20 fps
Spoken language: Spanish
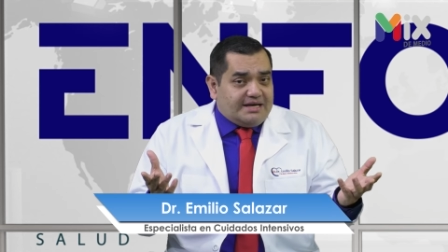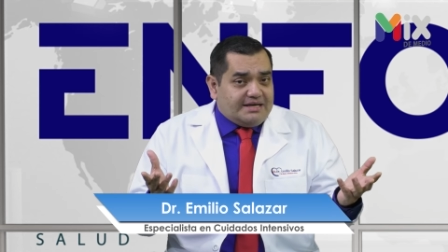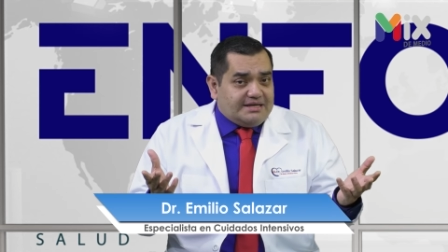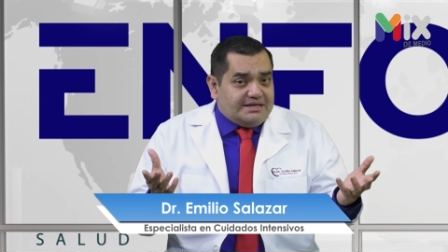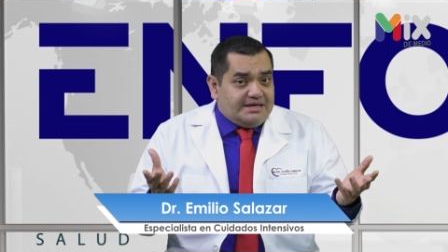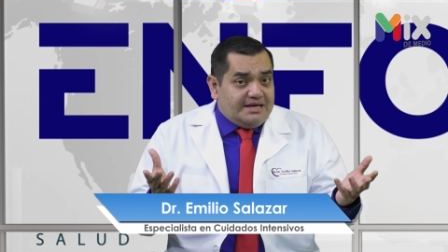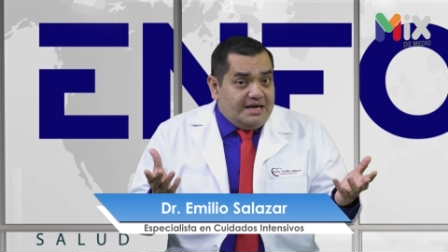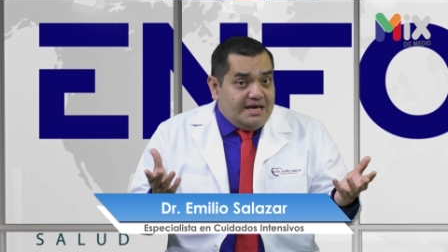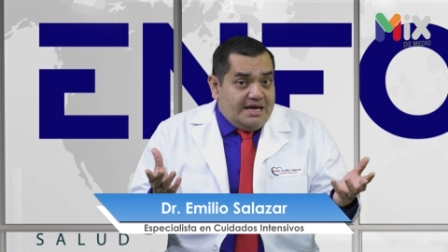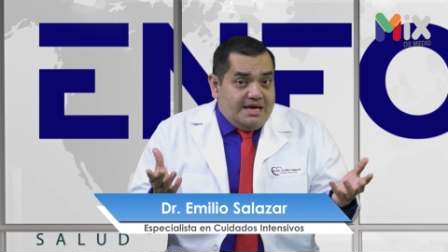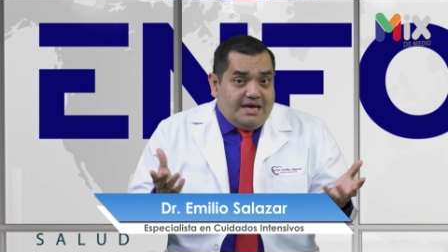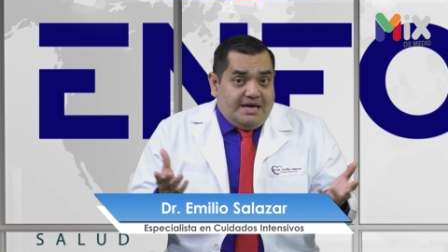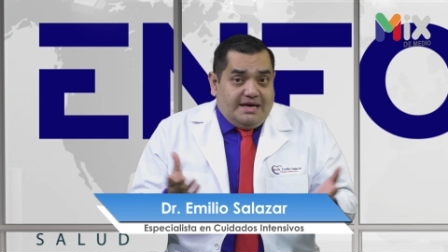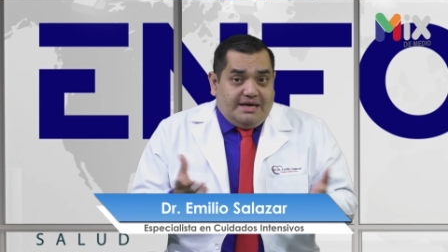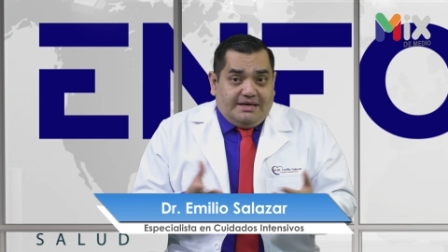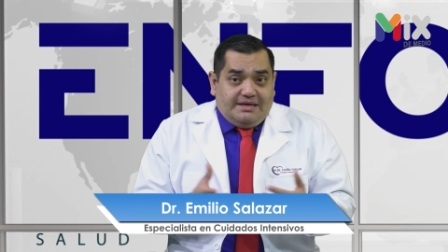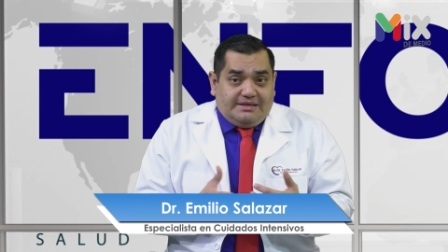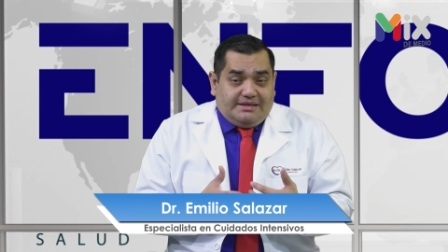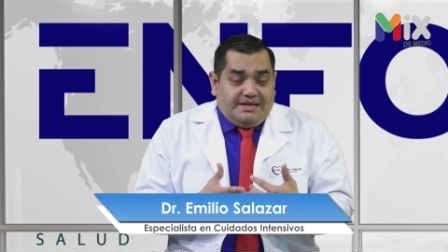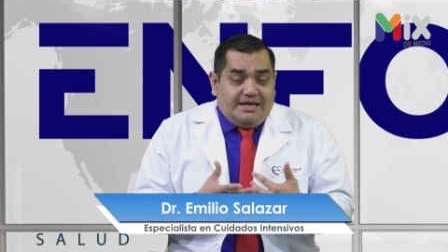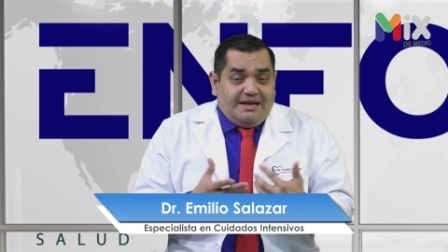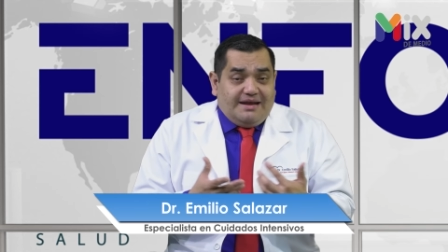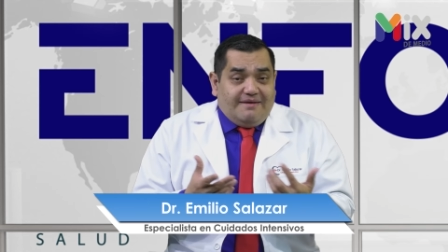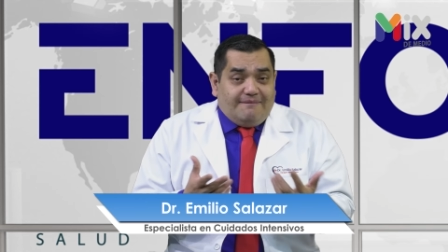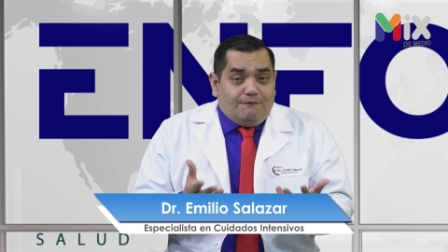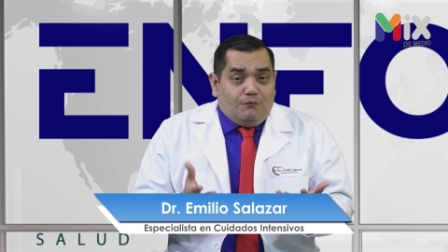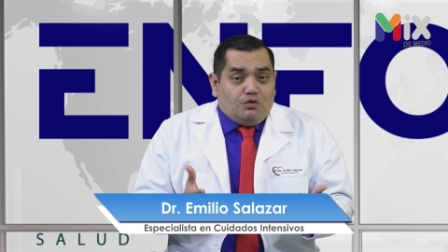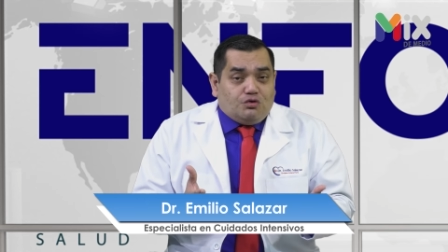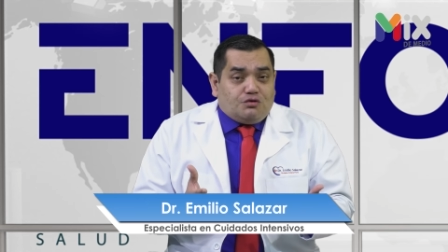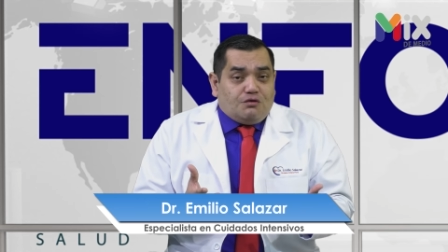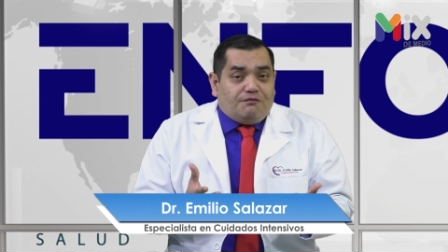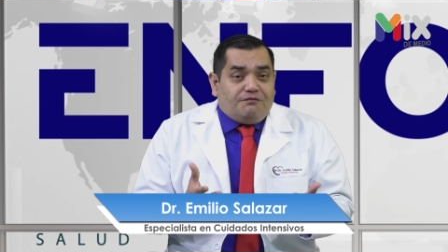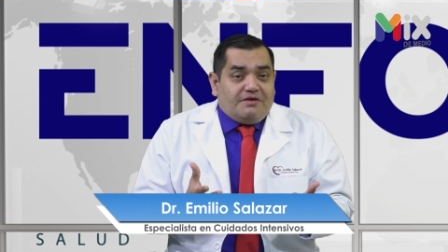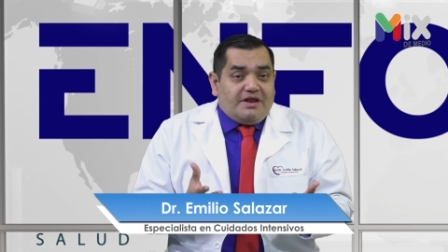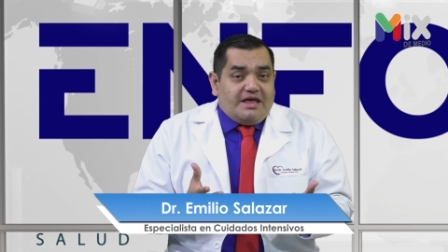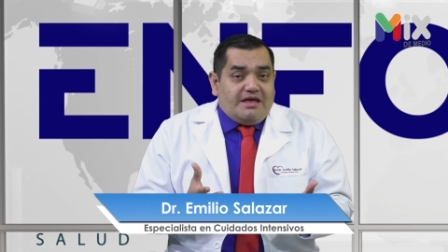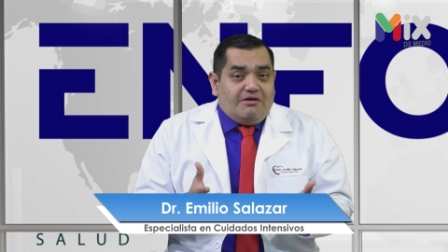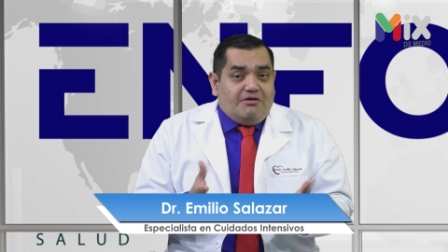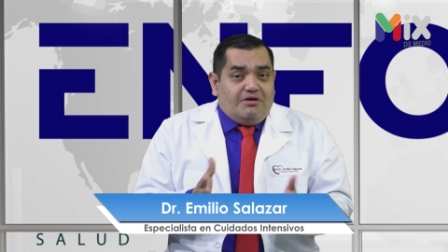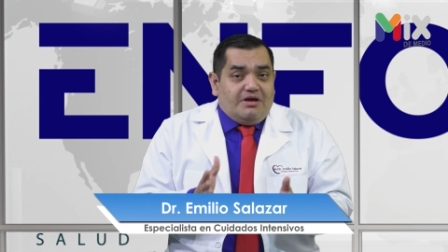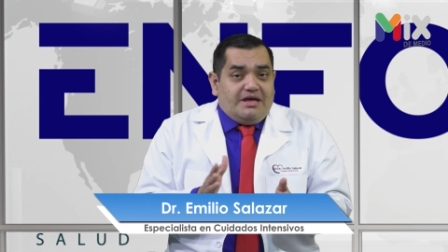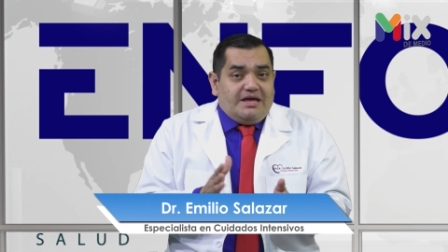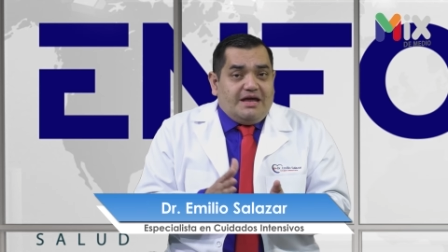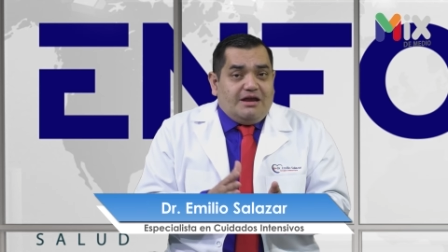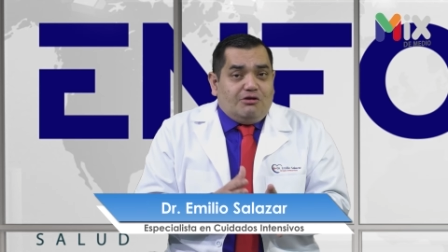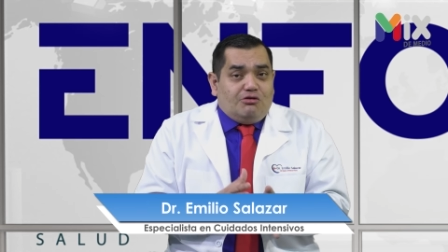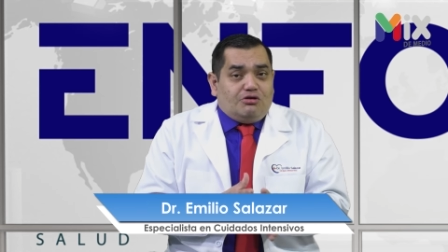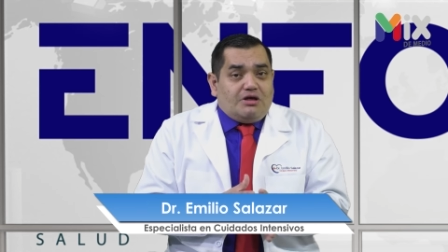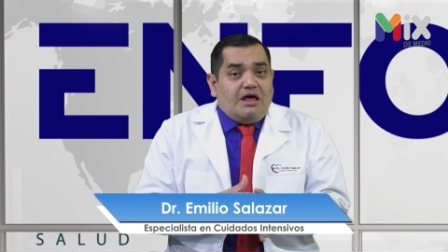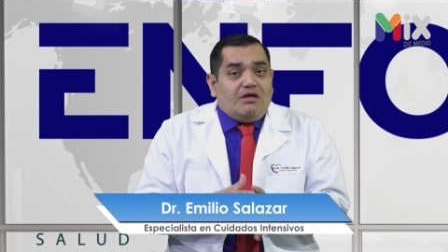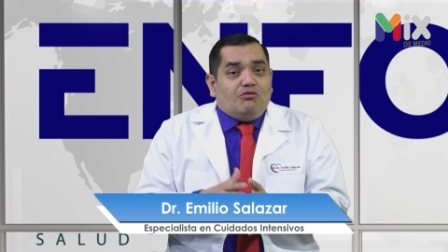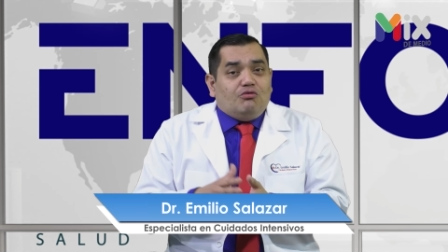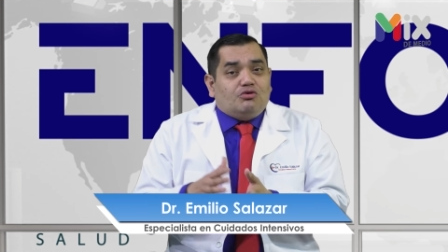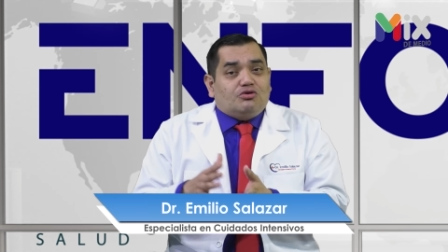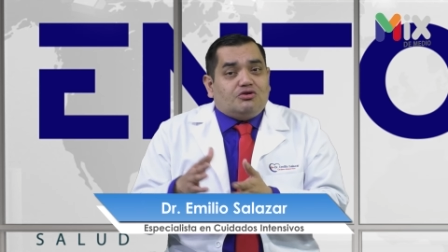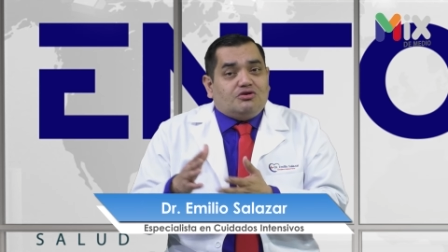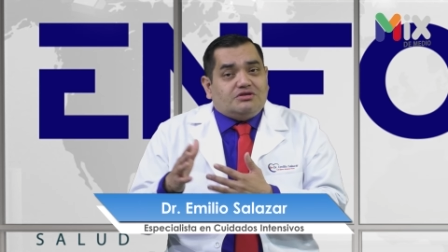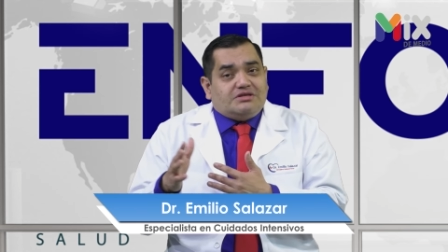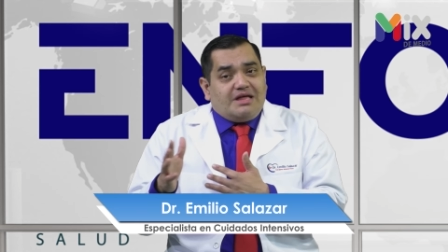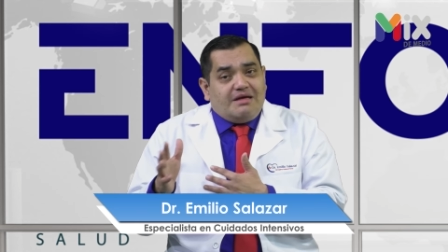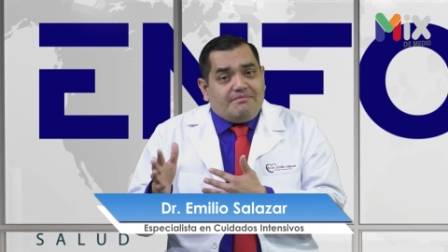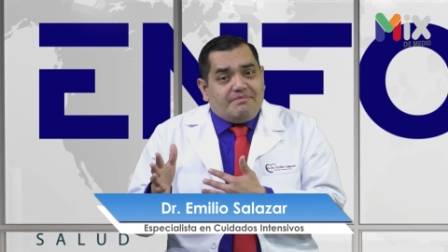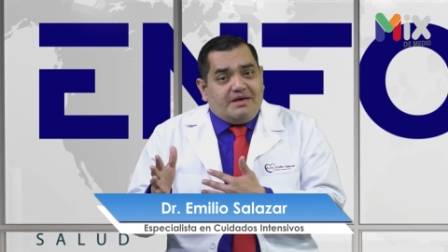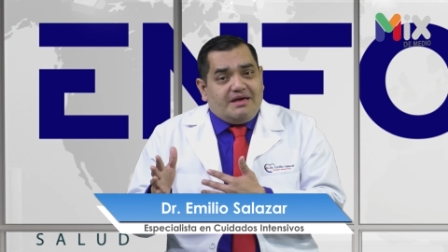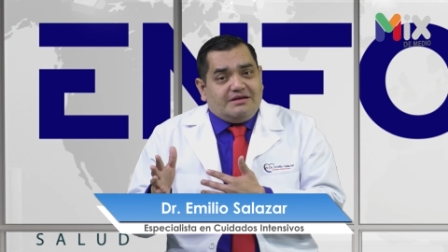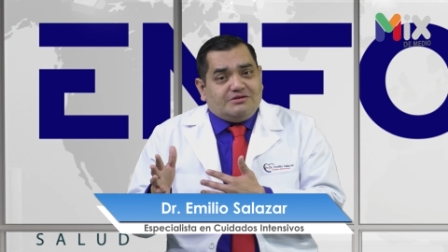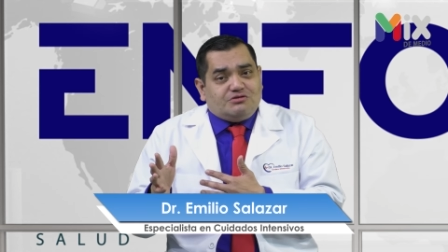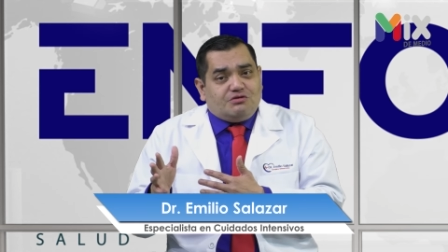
que tienen mucho frío y en los adultos también,